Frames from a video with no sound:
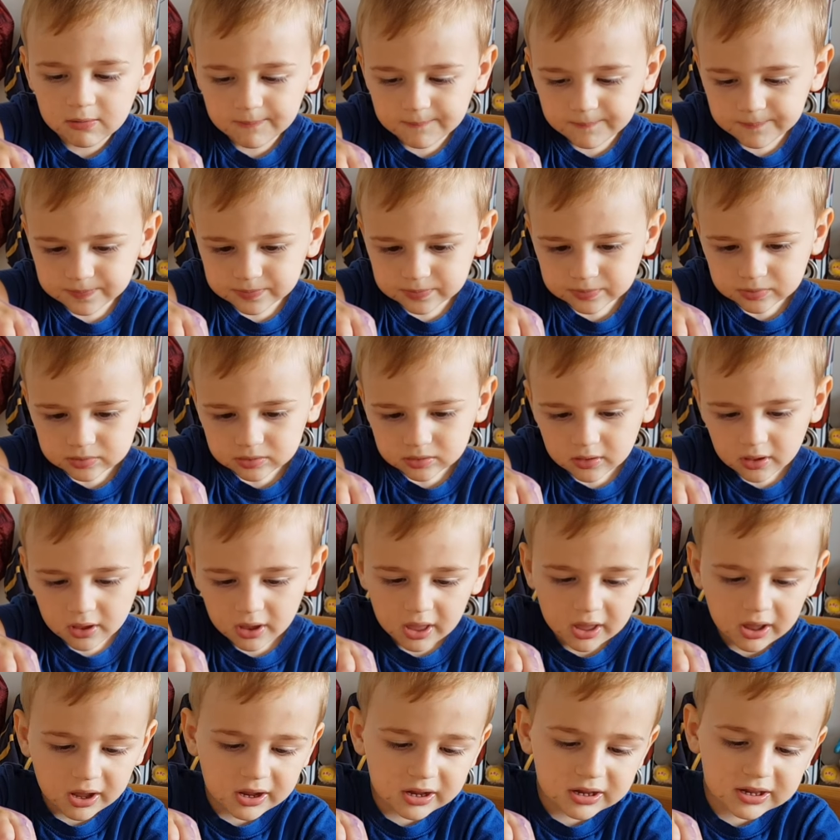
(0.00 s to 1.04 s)
Bah là,
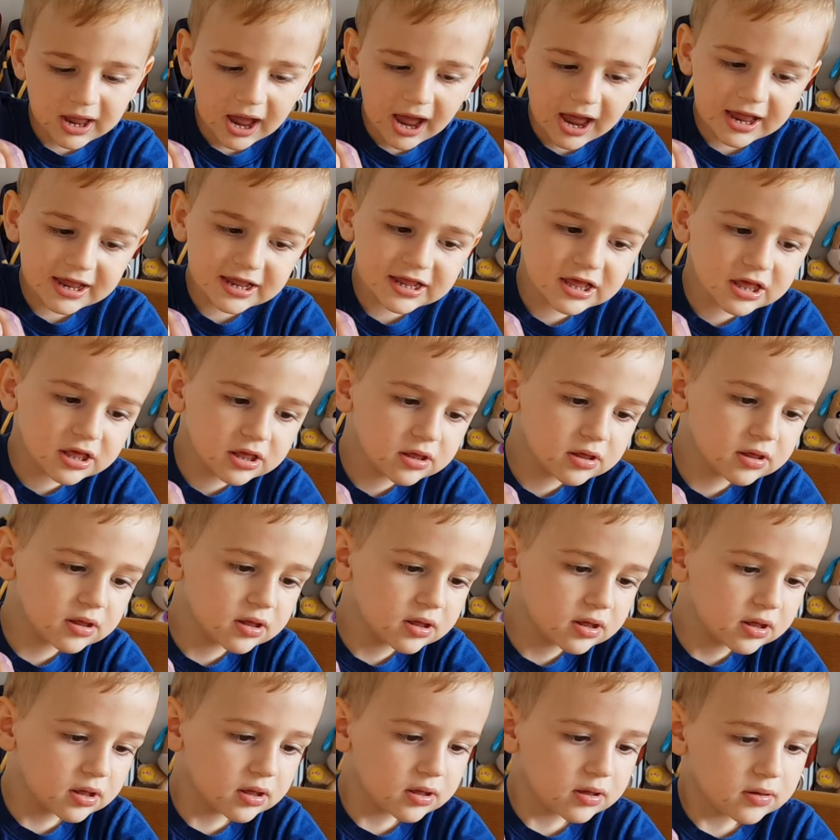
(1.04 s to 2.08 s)
non.
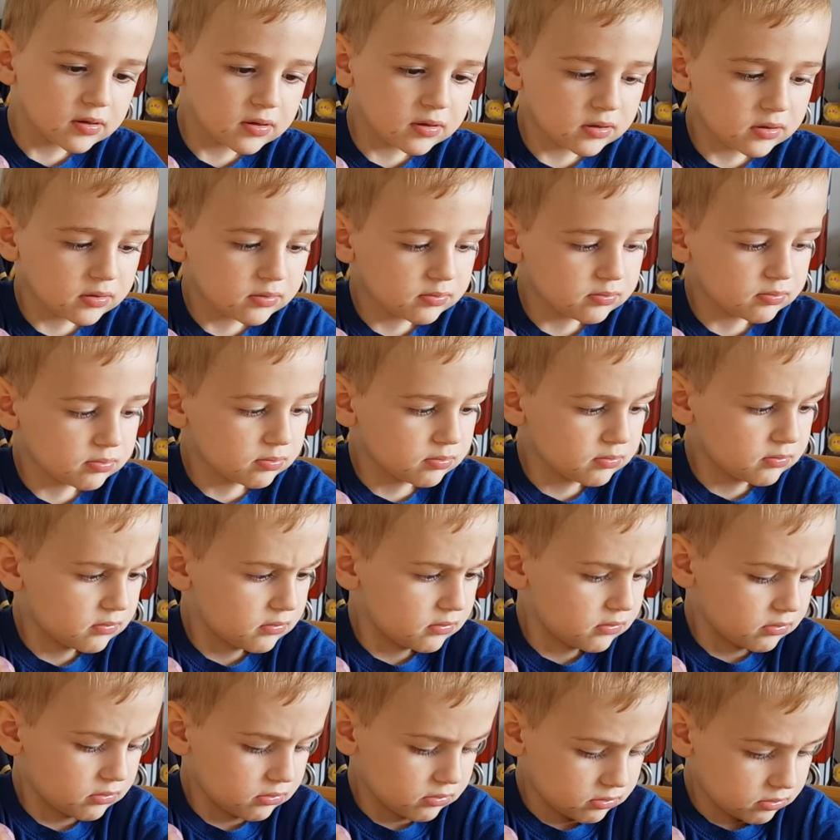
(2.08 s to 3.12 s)
Là, oui.
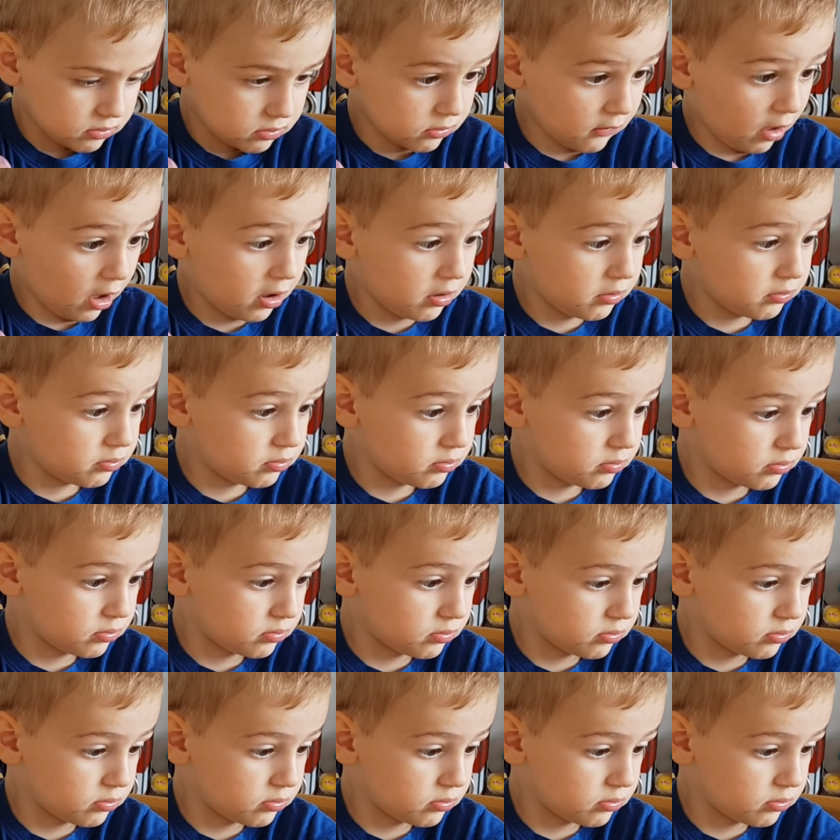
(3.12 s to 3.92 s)
Là, oui.